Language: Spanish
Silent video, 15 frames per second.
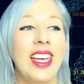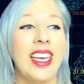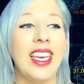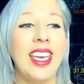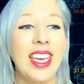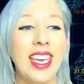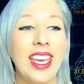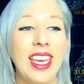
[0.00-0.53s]

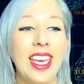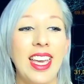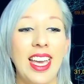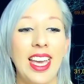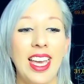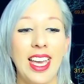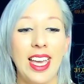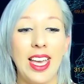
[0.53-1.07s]
Y
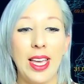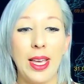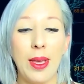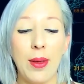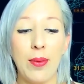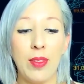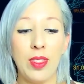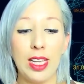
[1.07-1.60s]

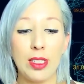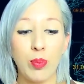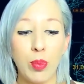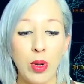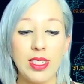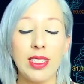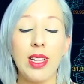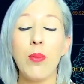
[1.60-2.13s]
eh,
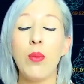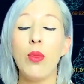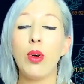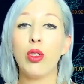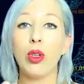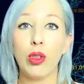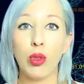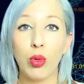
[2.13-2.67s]
después de
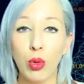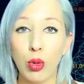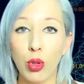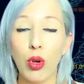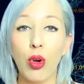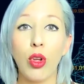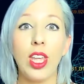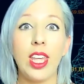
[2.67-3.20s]
mucho
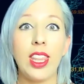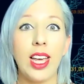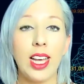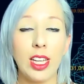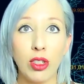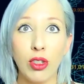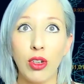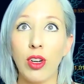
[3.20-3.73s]
estudio,
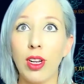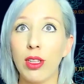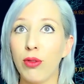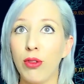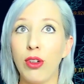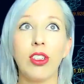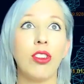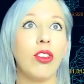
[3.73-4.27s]
dedicación,
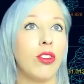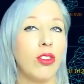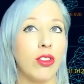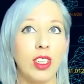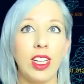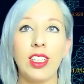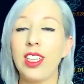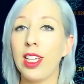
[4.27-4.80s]
esfuerzo,
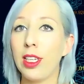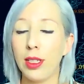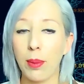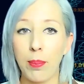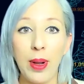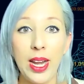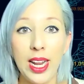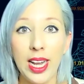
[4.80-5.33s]
constancia,
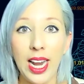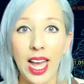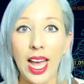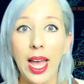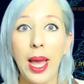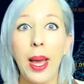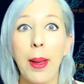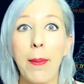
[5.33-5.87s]

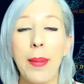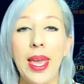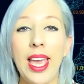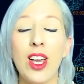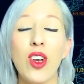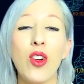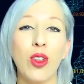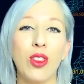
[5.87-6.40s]
disciplina, me
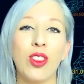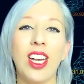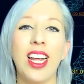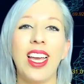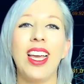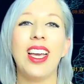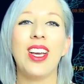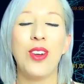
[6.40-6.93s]

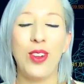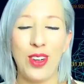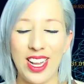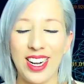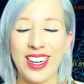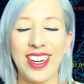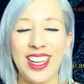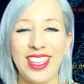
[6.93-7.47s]
encontré con
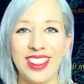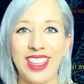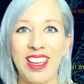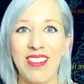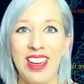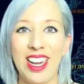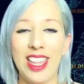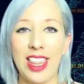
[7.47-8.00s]
la
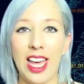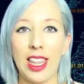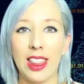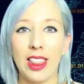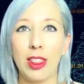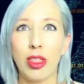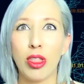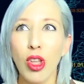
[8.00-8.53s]
rentabilidad.
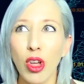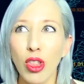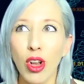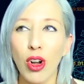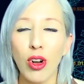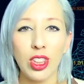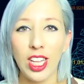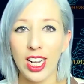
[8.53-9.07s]
Todo
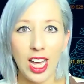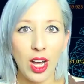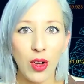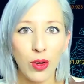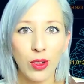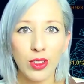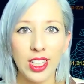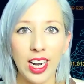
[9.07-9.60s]
lo tenía en
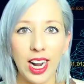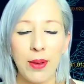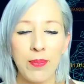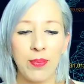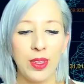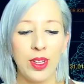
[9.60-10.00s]
contra.